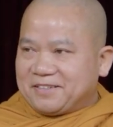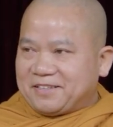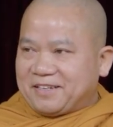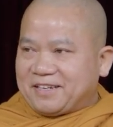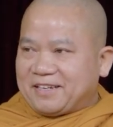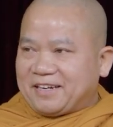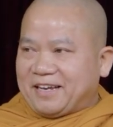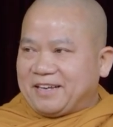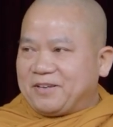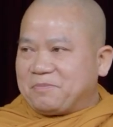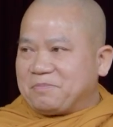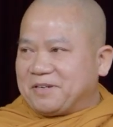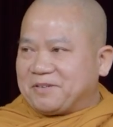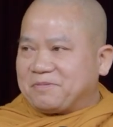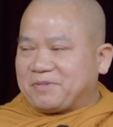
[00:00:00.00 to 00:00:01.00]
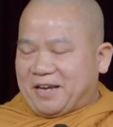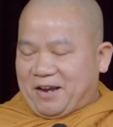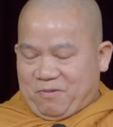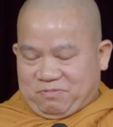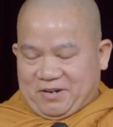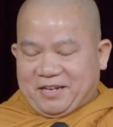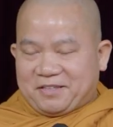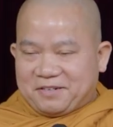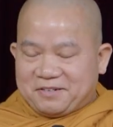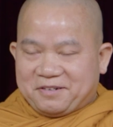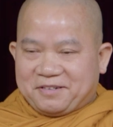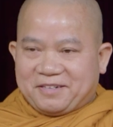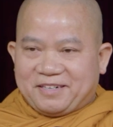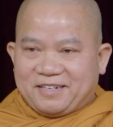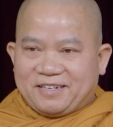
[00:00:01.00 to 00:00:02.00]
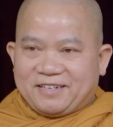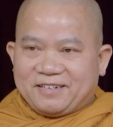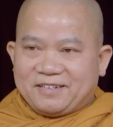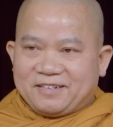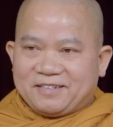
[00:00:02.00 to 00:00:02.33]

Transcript: thì cái này giống như chúng ta học đại thừa vậy đó